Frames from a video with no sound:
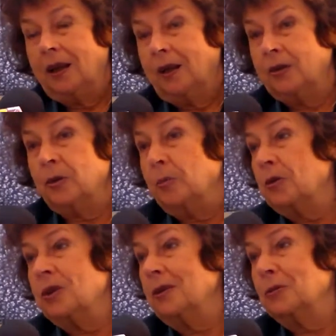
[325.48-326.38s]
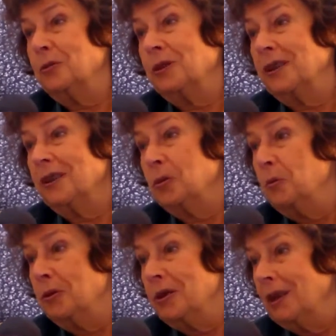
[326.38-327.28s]
J'en pense des choses très
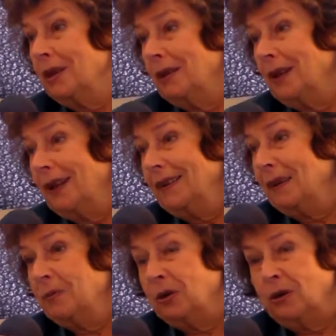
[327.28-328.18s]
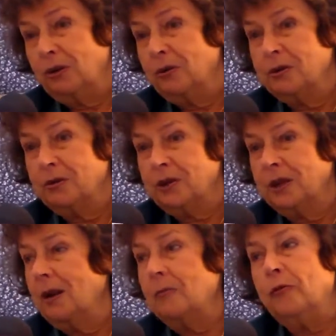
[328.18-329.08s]
opposées. D'abord, euh, c'est
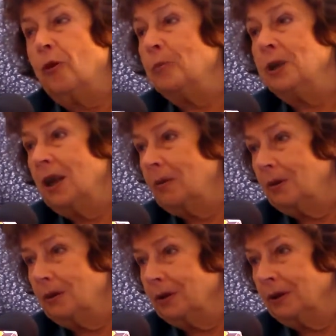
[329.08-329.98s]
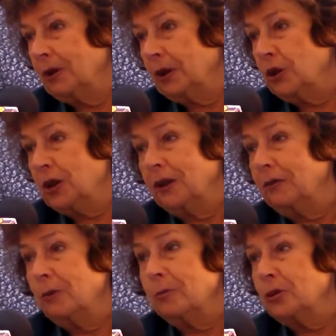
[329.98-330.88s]
quand même formidable d'avoir des chaînes
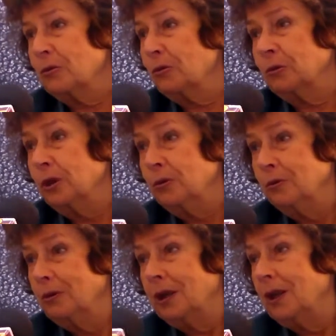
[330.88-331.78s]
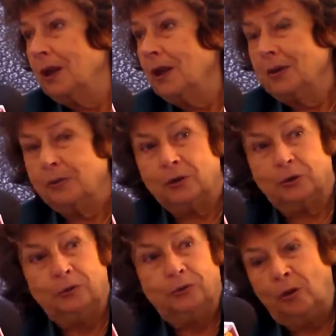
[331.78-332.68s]
d'information continues je
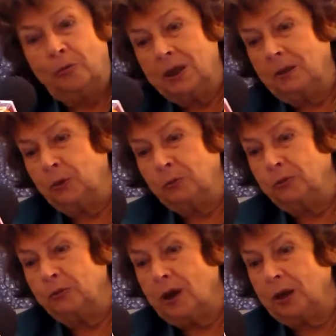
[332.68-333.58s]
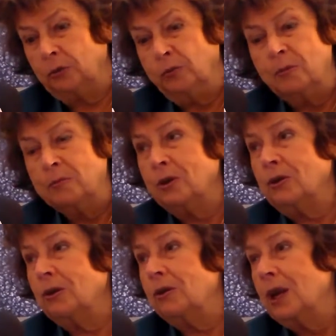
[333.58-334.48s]
trouve formidable de pouvoir à tout
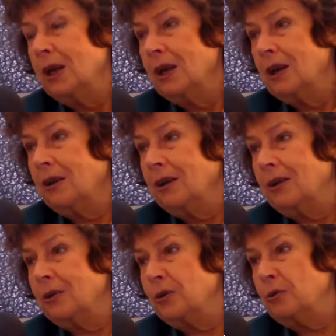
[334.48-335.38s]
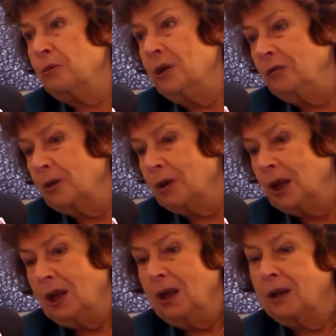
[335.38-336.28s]
moment euh, euh, suivre,
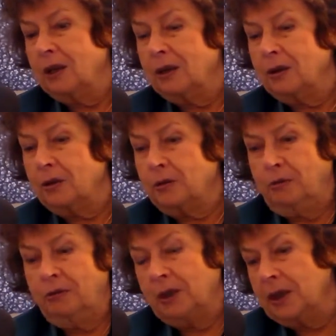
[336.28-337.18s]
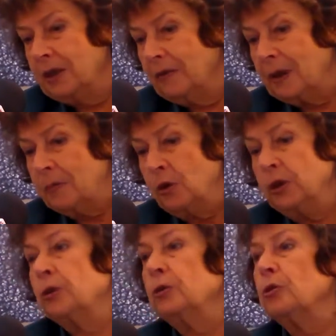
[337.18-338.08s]
les euh, événements.
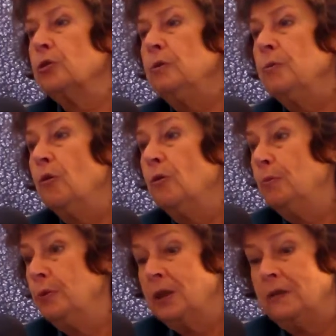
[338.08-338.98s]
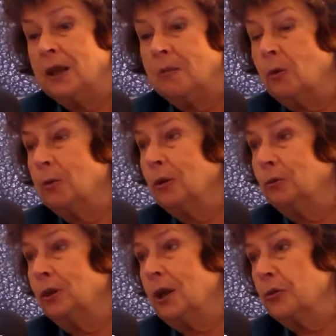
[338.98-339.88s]
Et on en suit beaucoup plus, évidemment, pendant
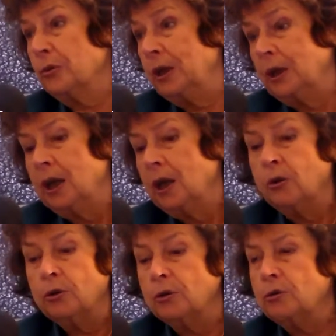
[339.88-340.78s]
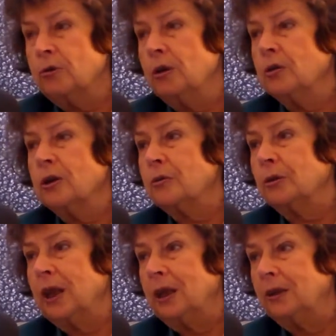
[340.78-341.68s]
toute la journée qu'on en suit dans un
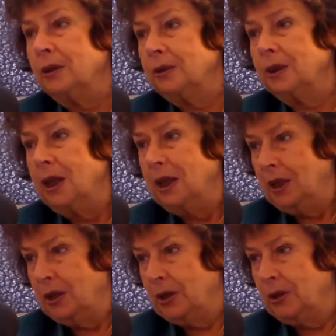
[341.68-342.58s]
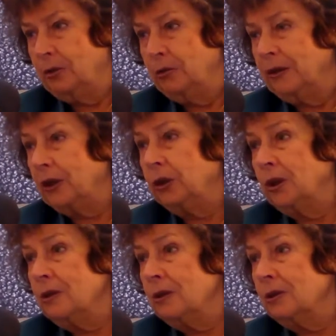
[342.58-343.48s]
journal de 20
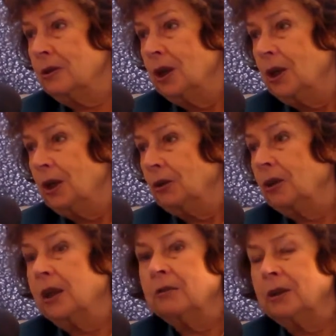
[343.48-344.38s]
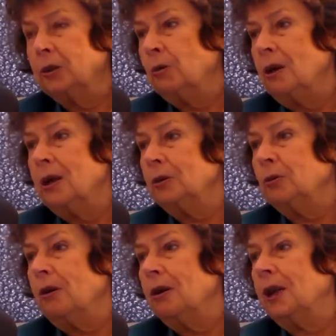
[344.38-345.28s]
heures, dans lequel on a droit à
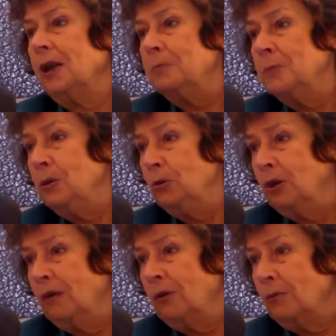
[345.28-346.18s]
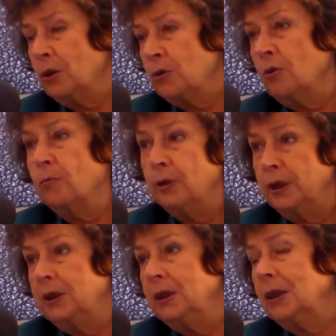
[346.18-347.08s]
3-4 minutes d'information
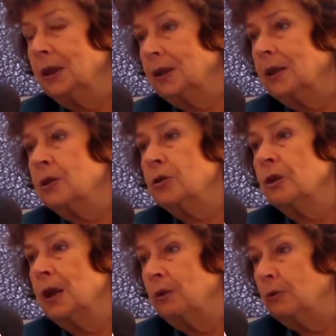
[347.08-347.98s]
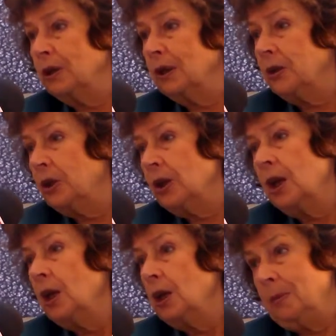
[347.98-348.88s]
politique internationale ou intérieure
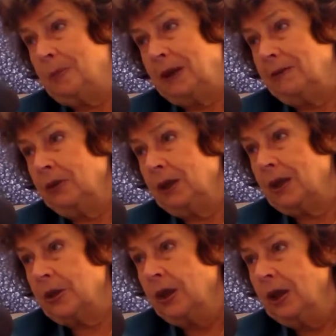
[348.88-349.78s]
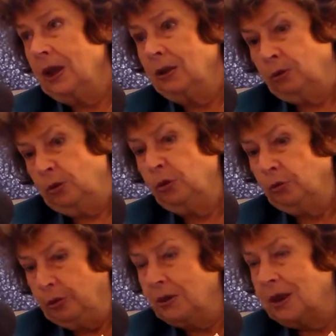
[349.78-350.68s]
et pas davantage. Donc je
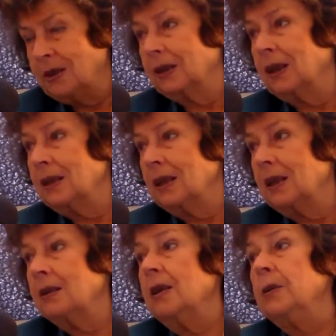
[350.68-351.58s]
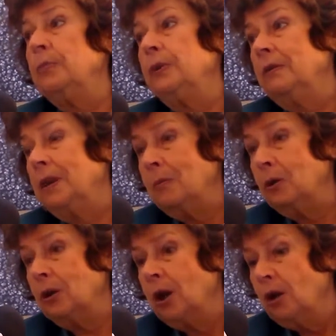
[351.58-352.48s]
trouve que ça, c'est très intéressant. Et puis,
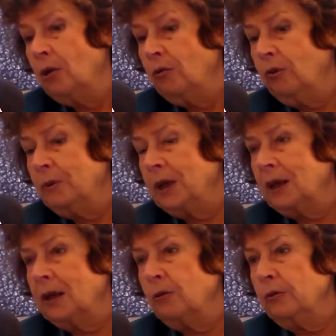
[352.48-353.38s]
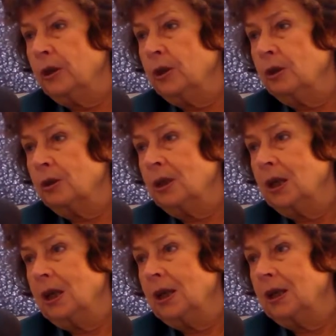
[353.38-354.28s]
évidemment, on voit bien que l'inconvénient,
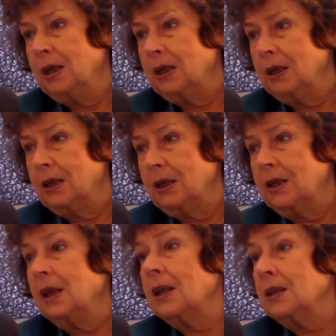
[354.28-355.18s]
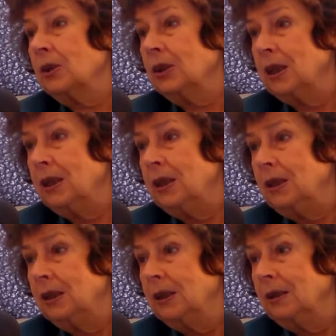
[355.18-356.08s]
c'est
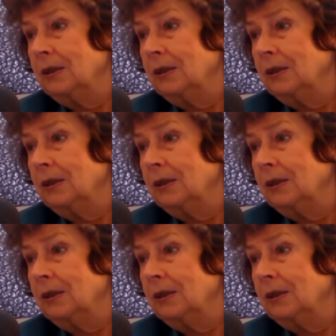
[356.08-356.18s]
l'instantanéité